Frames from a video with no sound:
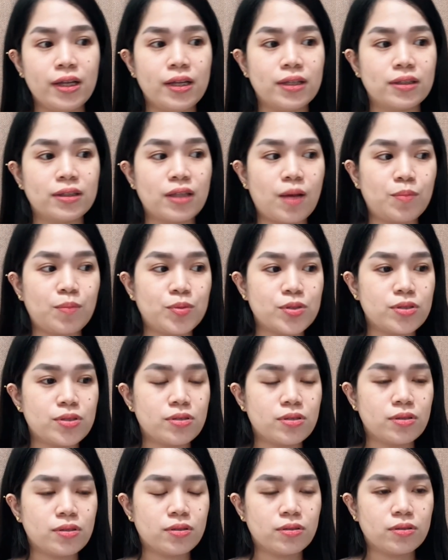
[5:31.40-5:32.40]
Tapos
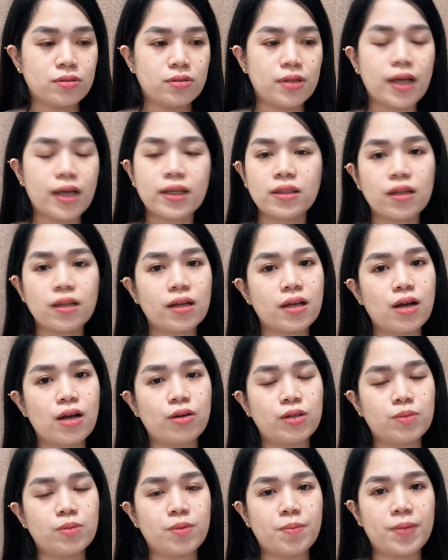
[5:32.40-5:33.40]
lagi talaga ako
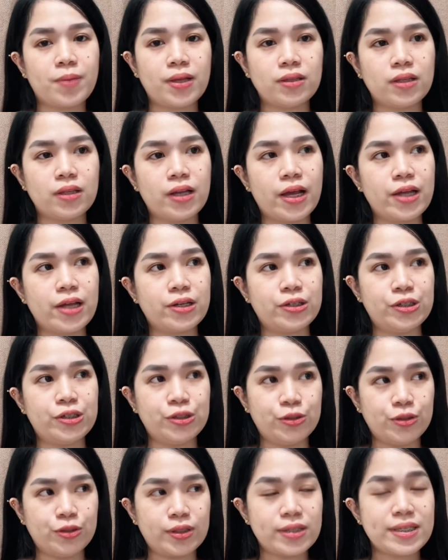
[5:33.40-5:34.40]
nagpa-panty liner
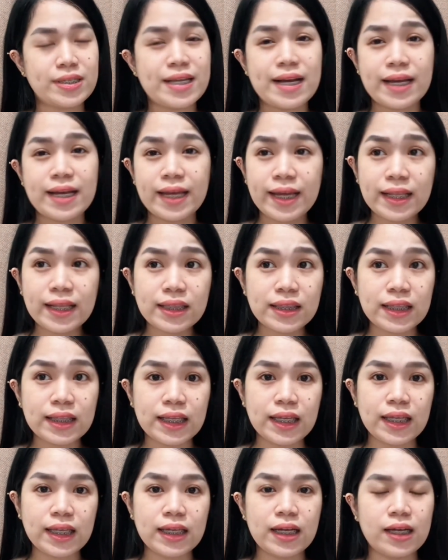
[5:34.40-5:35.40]
nun. Kasi ang
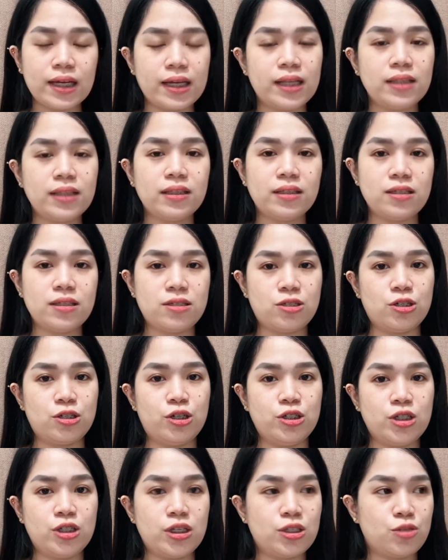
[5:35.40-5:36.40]
healthy, ang healthy
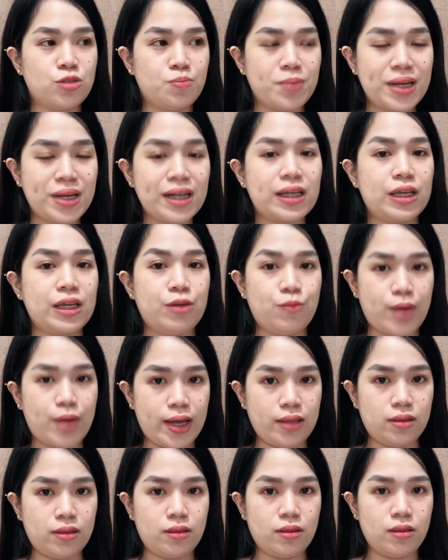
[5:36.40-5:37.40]
discharge is milky
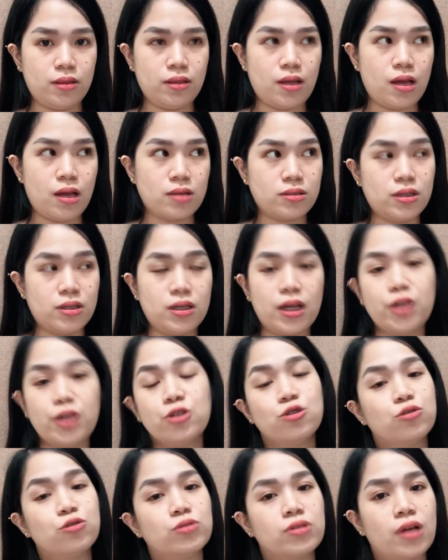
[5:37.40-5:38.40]
white. As in, ayun
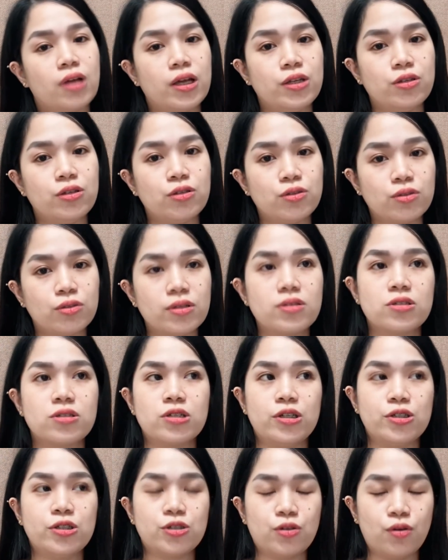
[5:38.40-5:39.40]
yung, ayun yung
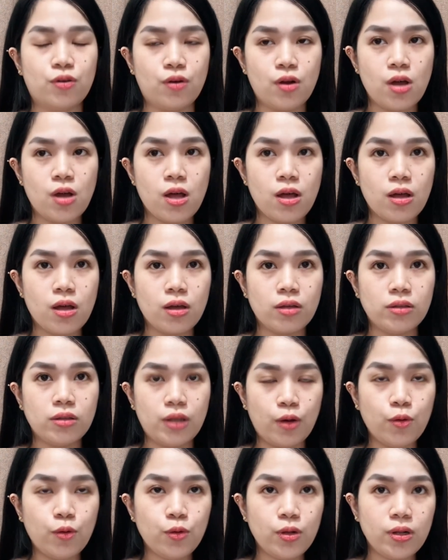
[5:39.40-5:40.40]
discharge ko the
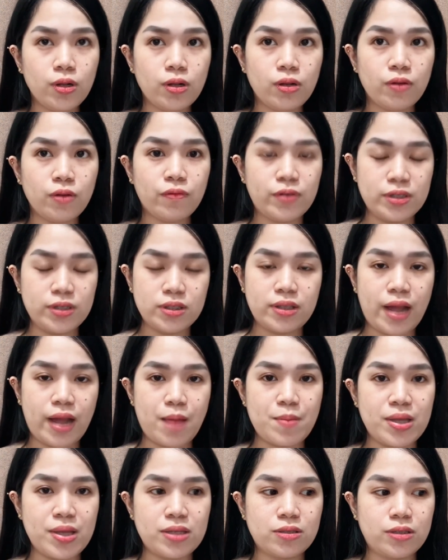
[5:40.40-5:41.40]
whole first
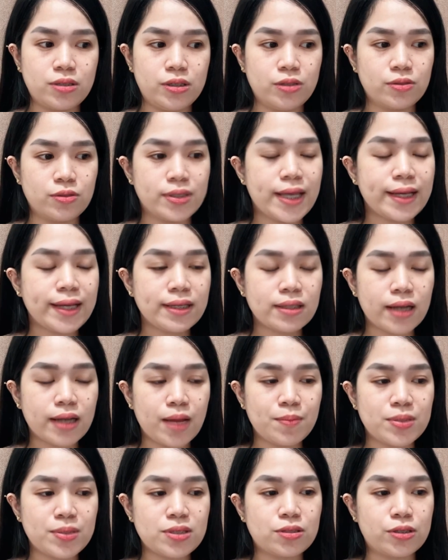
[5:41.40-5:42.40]
trimester. Nung second
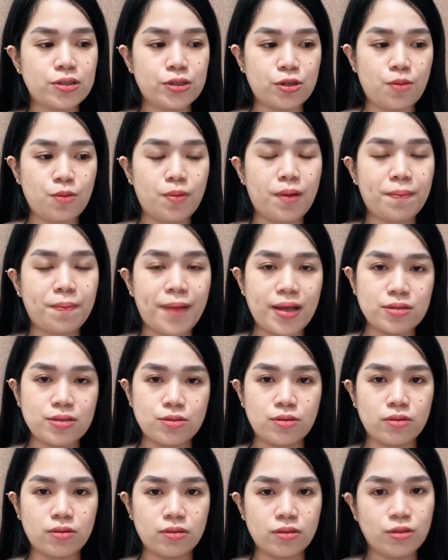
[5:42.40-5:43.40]
trimester ko,
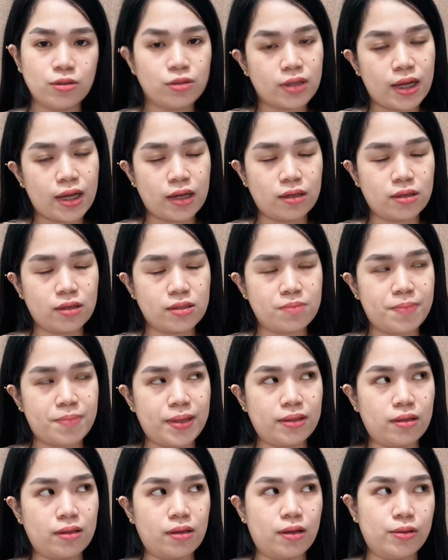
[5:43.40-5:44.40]
pagpasok, yun nga,
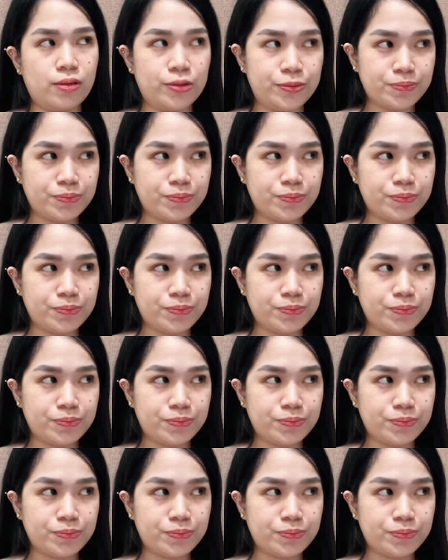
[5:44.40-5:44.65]
nag-spotting ako.